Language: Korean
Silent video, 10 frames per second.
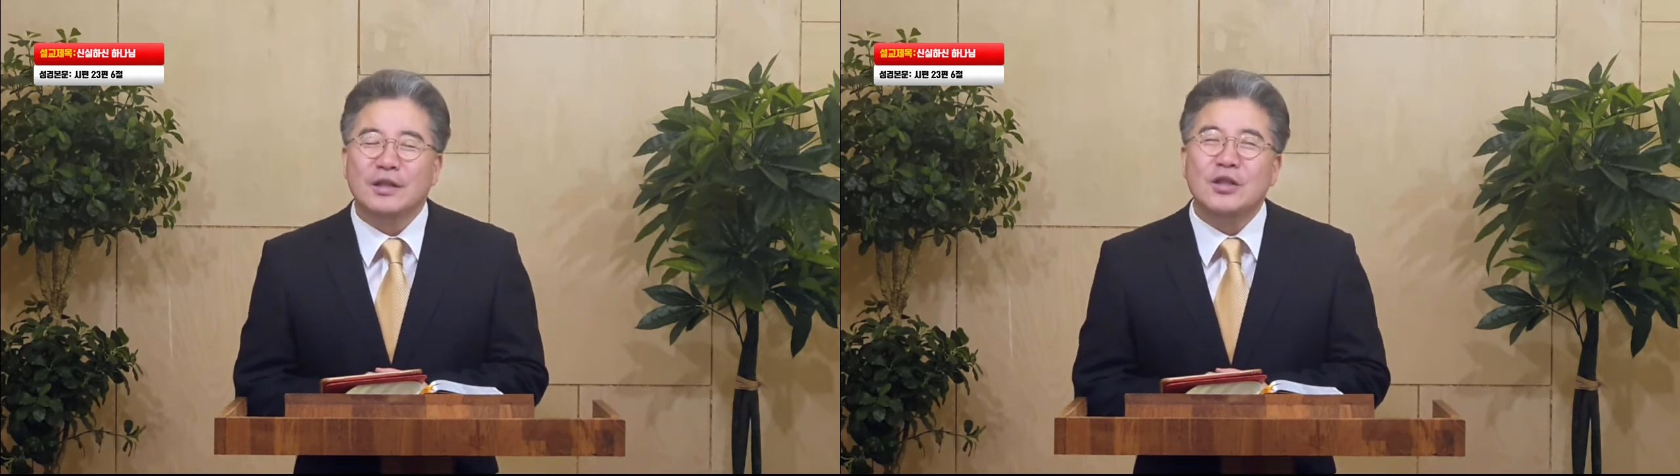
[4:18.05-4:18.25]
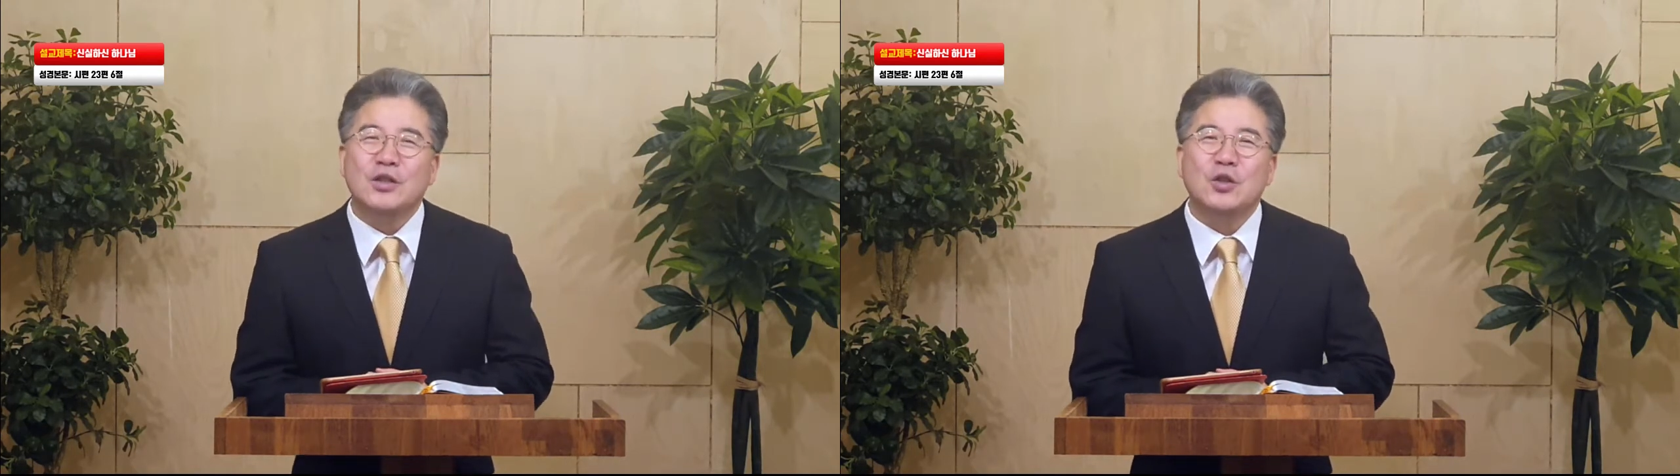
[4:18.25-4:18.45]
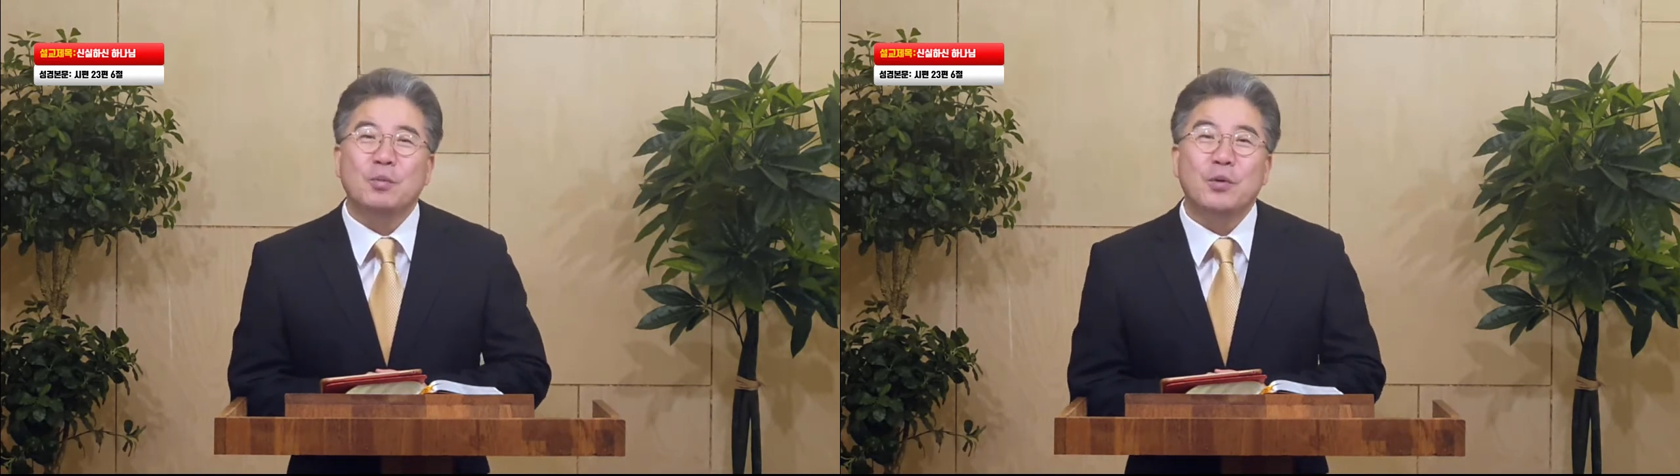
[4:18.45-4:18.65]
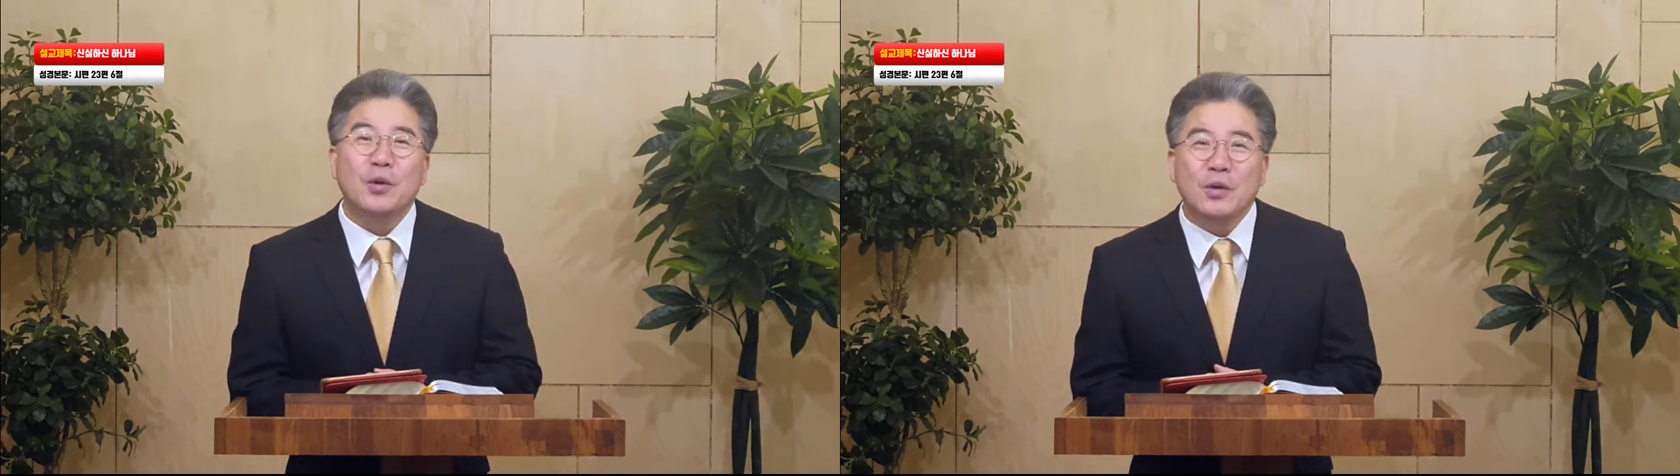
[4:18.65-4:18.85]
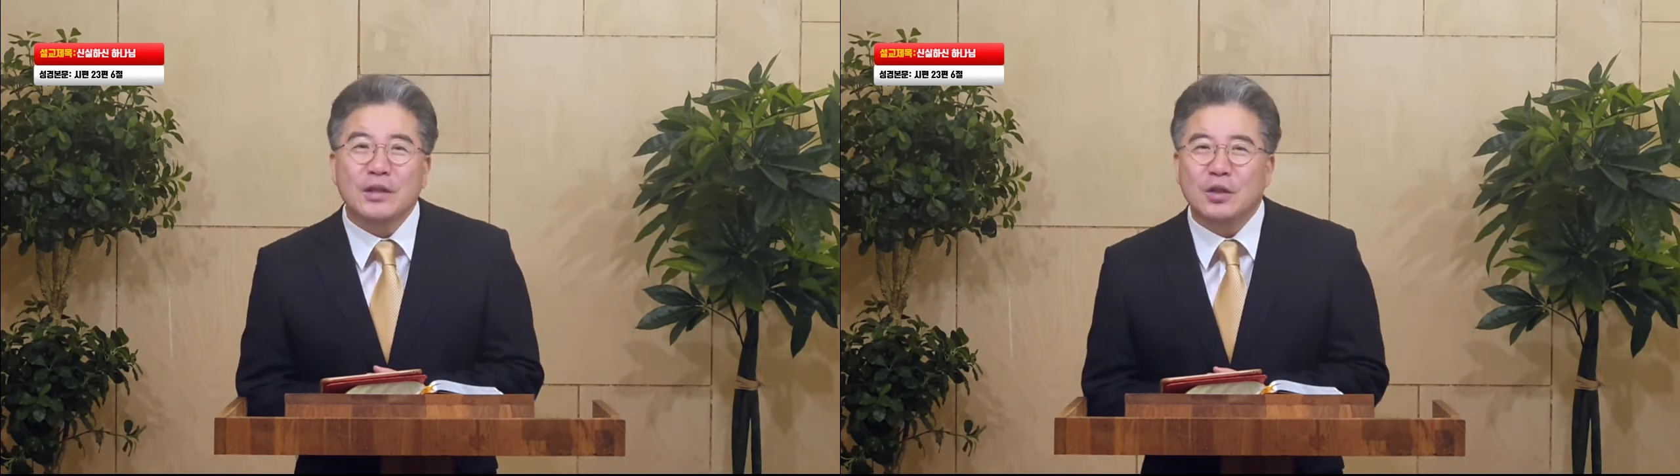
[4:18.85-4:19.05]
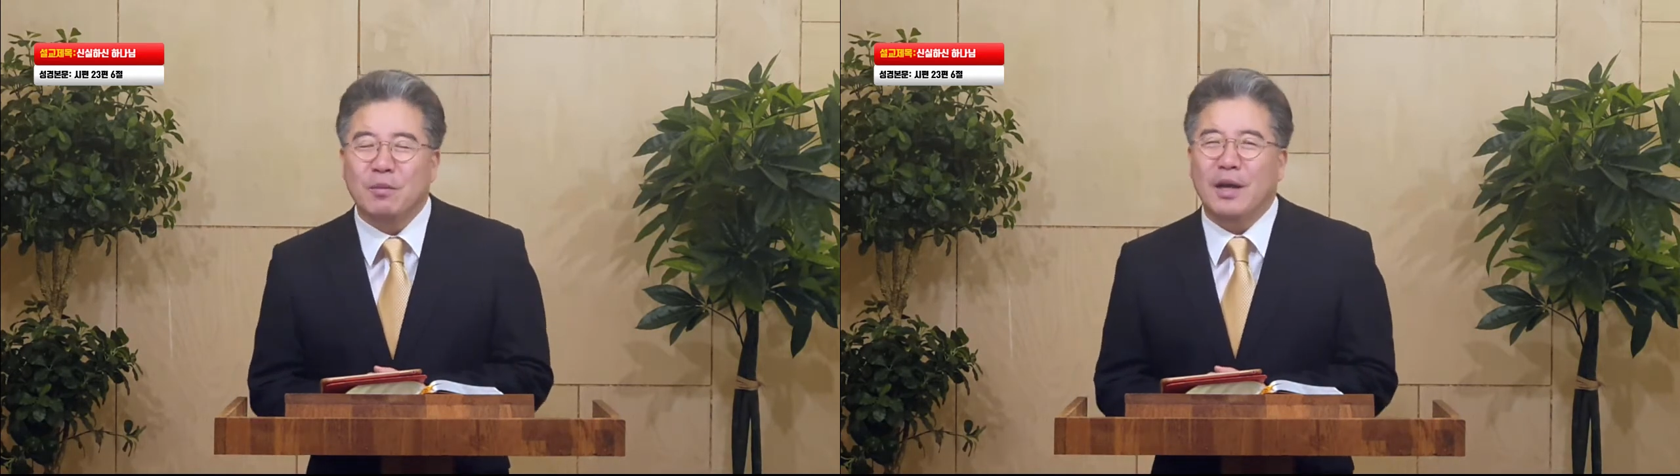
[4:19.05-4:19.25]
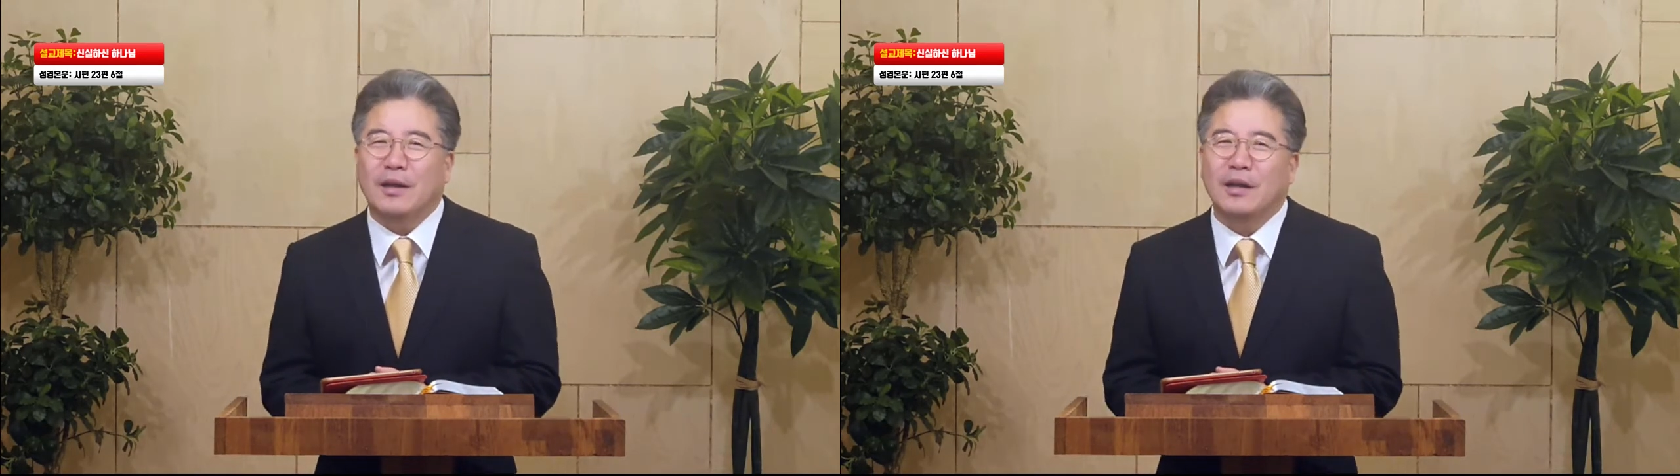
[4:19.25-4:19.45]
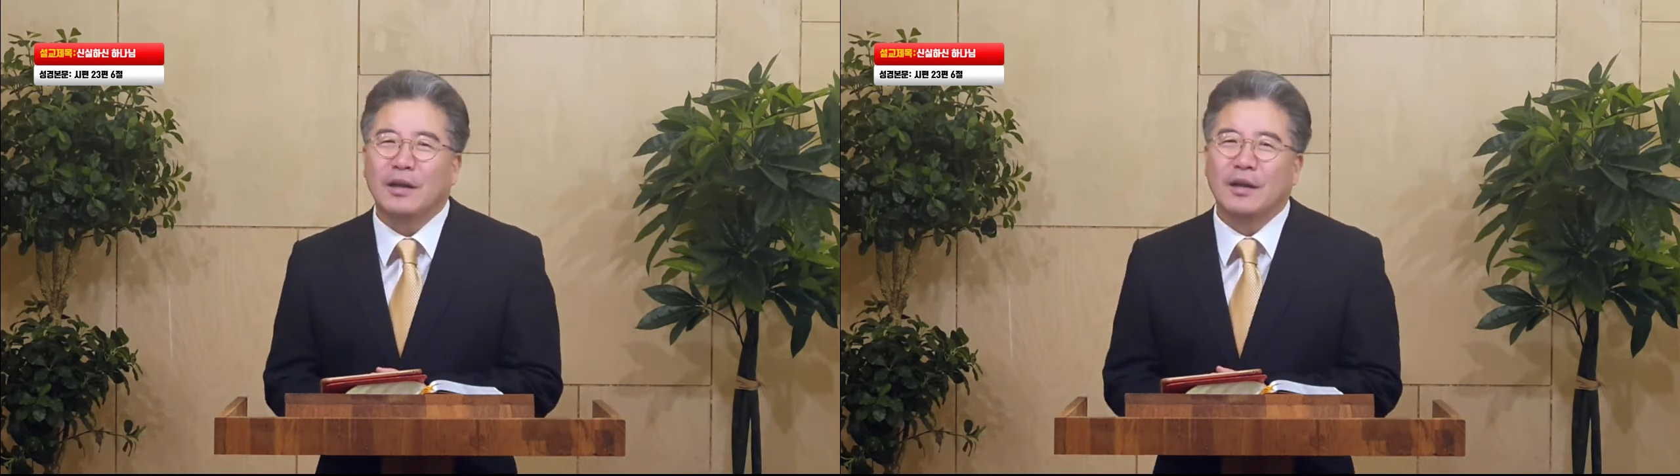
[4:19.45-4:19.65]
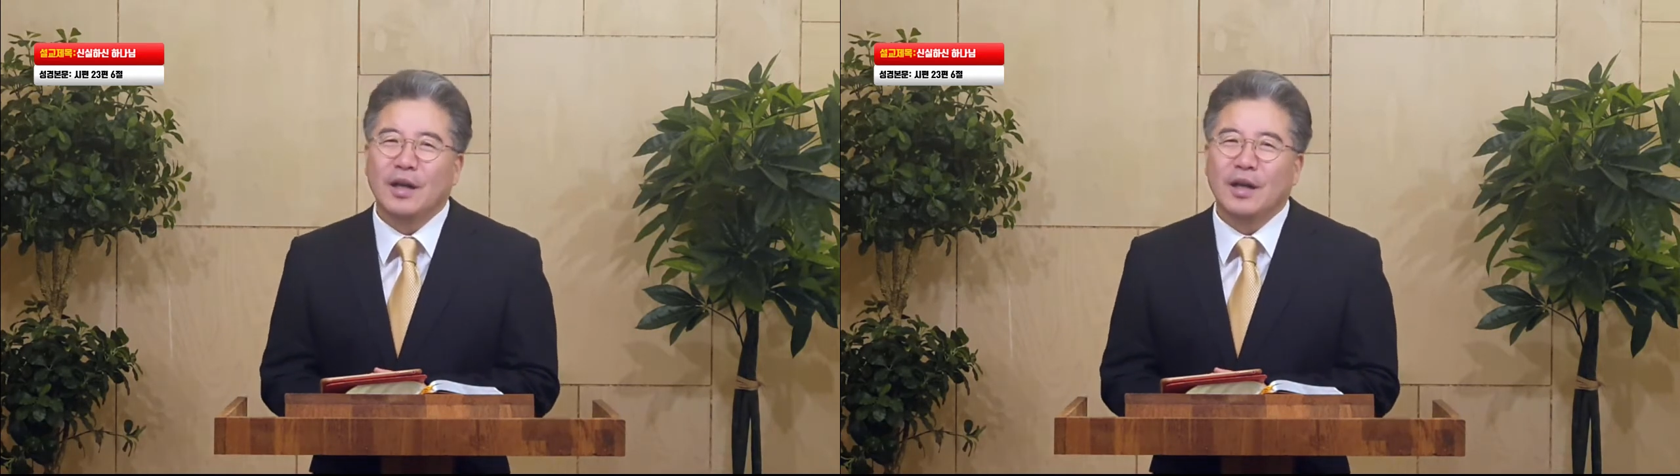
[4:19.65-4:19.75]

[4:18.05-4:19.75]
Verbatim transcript: 시적 표현이지만